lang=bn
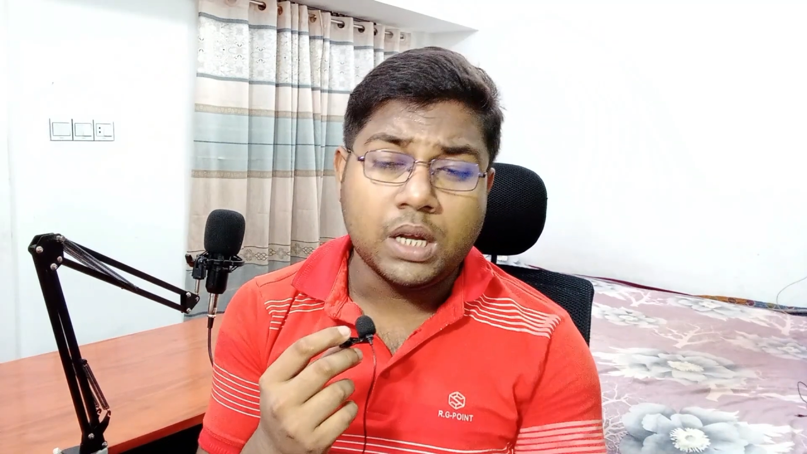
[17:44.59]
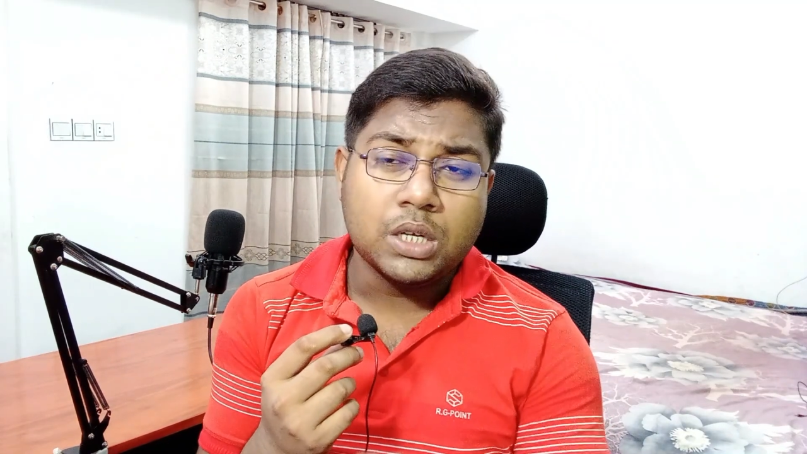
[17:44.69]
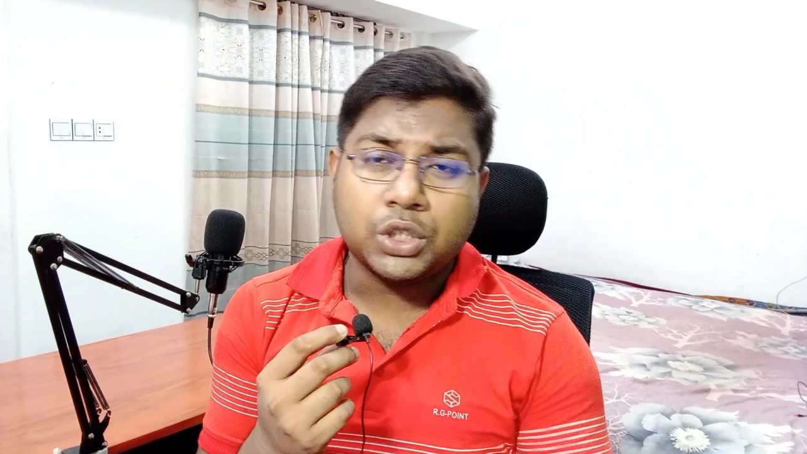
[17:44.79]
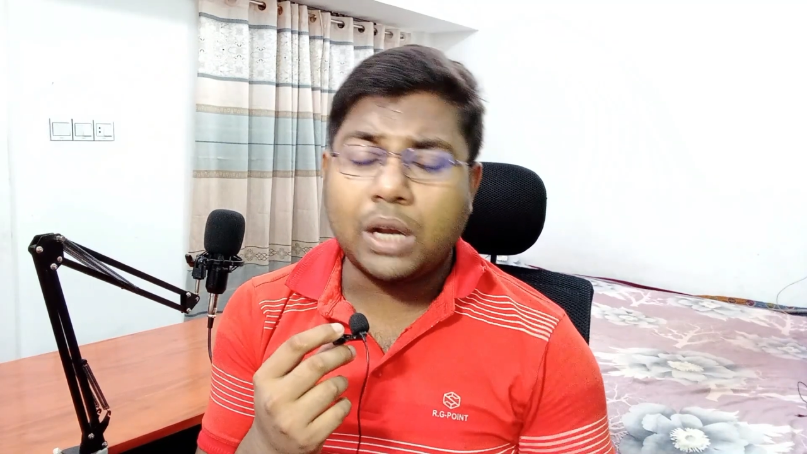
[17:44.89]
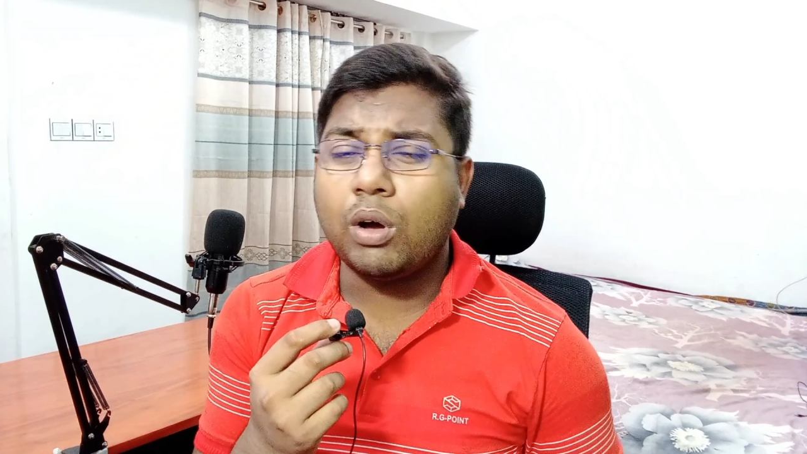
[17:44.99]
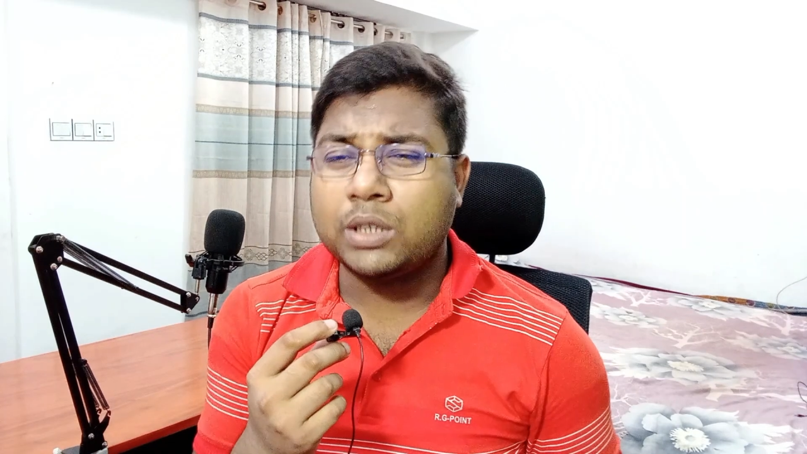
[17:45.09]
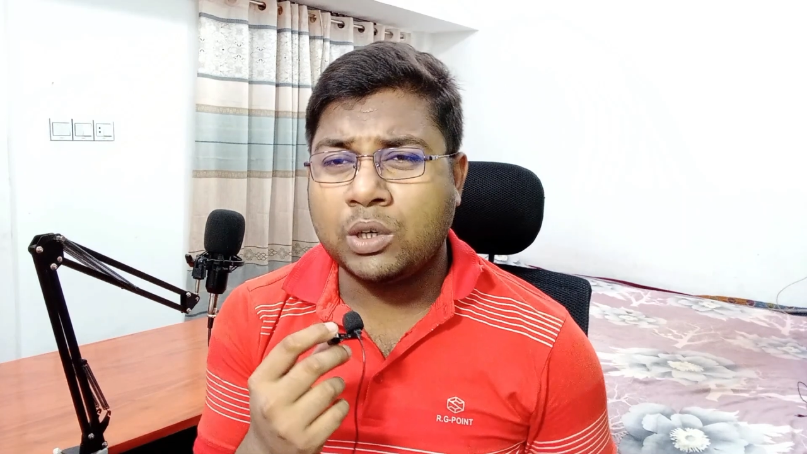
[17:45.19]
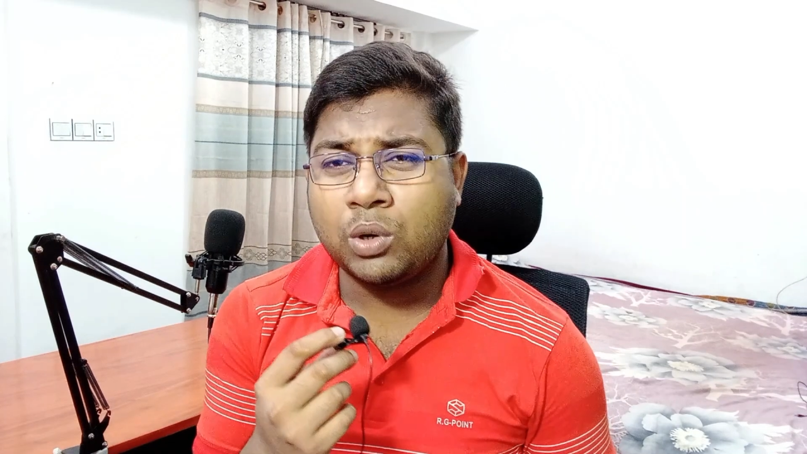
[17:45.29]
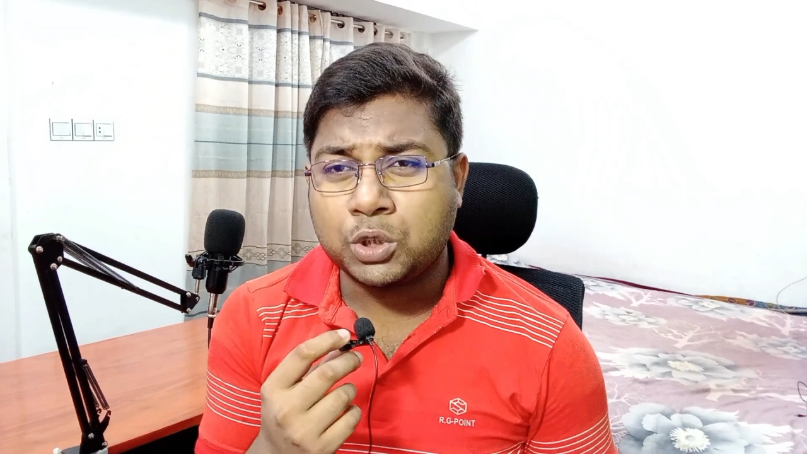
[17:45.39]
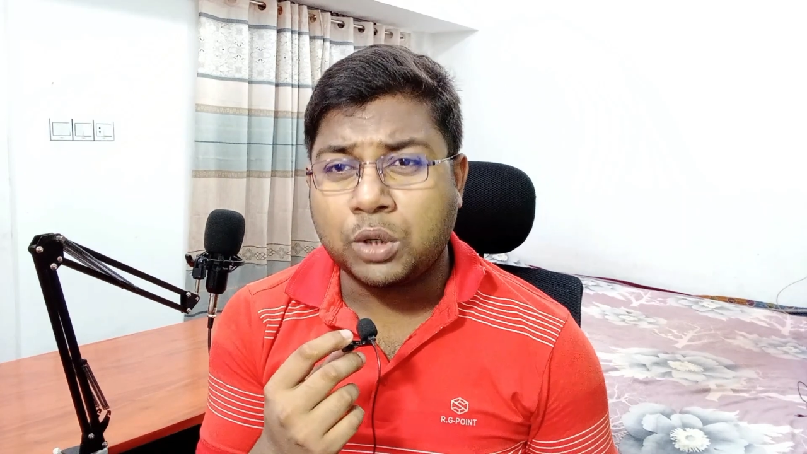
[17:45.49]
সেই
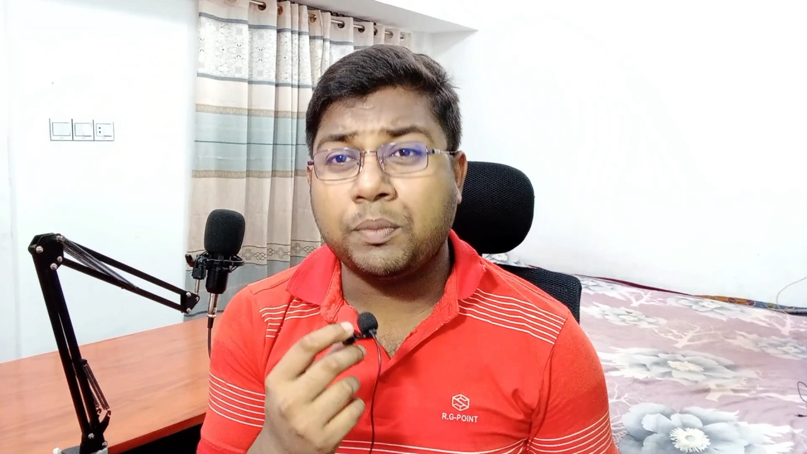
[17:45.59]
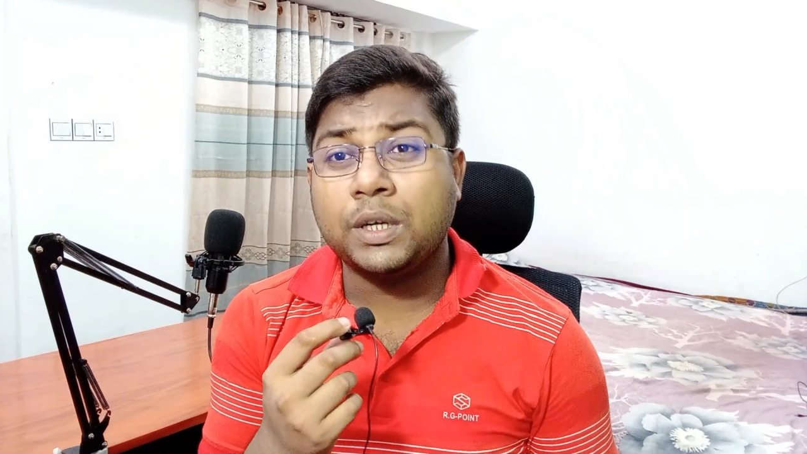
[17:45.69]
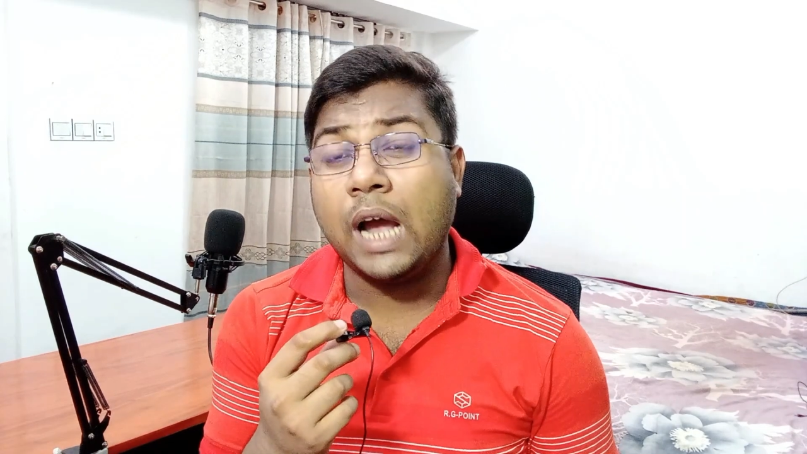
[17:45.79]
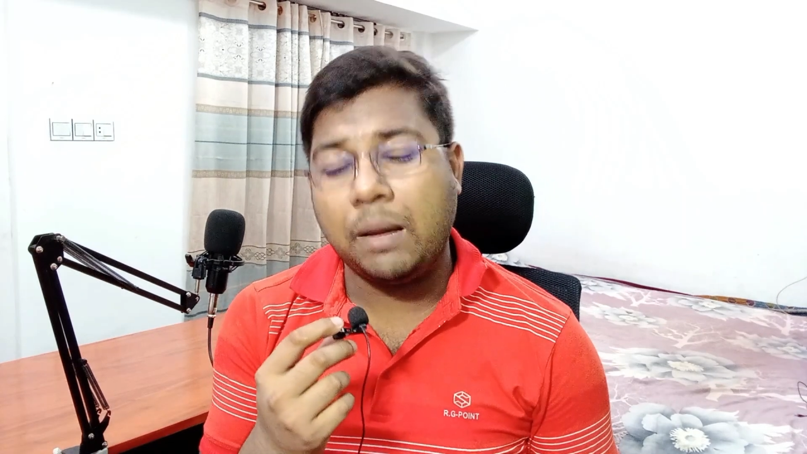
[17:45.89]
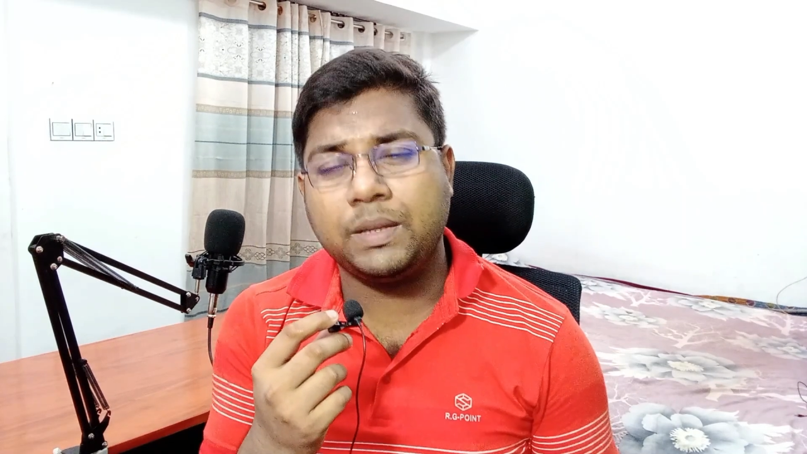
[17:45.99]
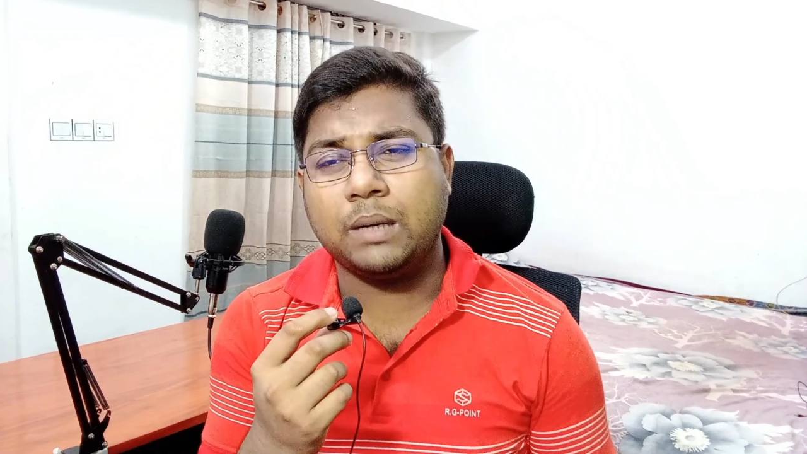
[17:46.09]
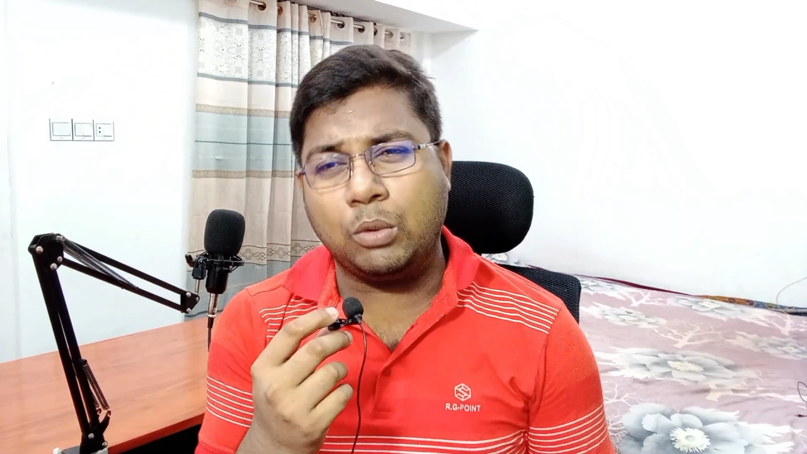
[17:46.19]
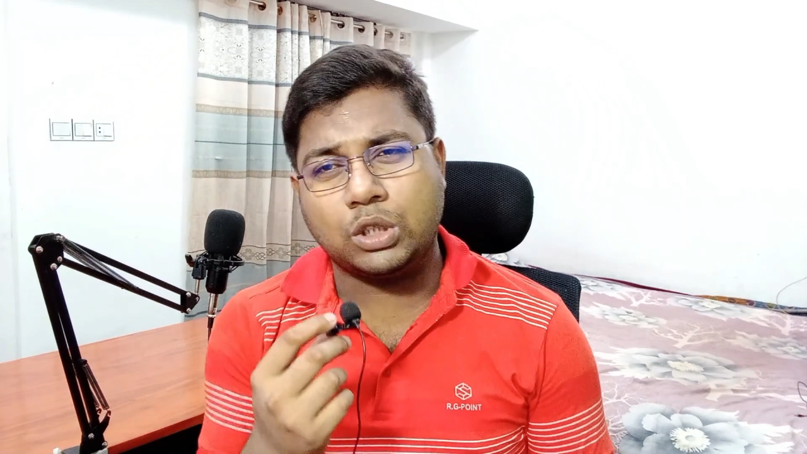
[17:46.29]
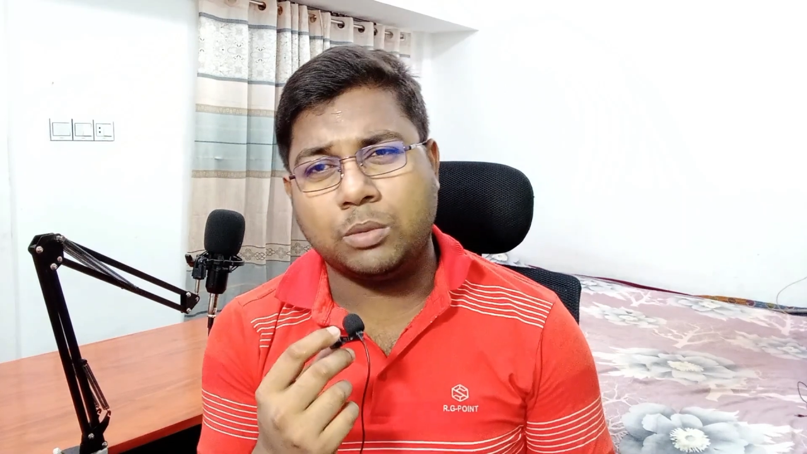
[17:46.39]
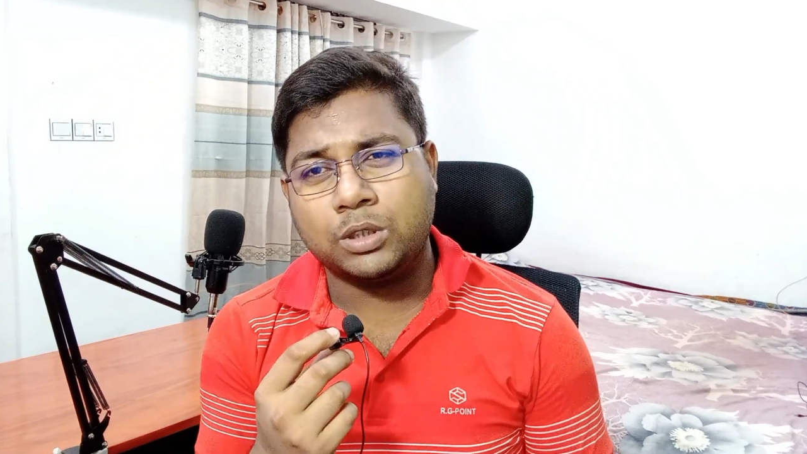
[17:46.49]
কথাগুলো সম্পর্কে আপনার
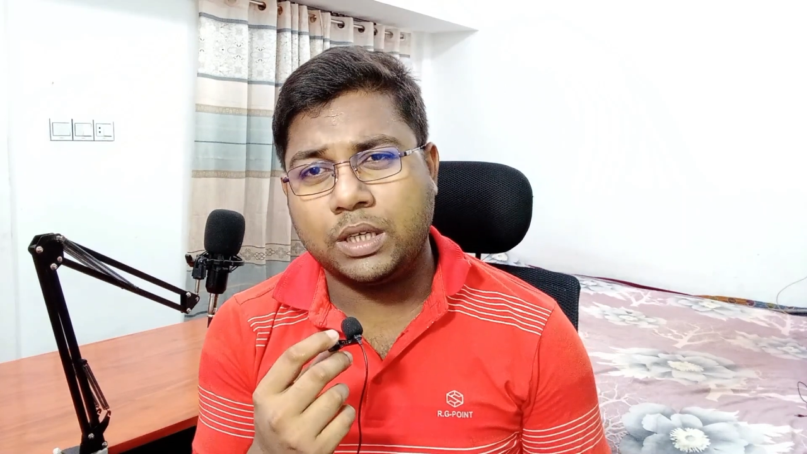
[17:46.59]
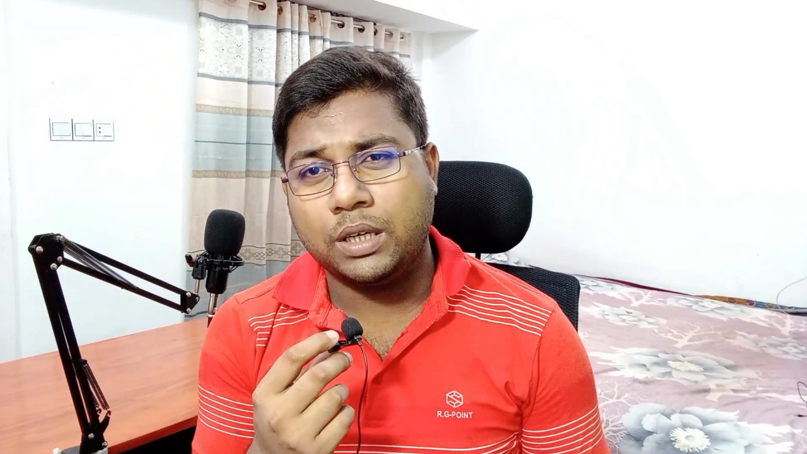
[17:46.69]
মতামত কী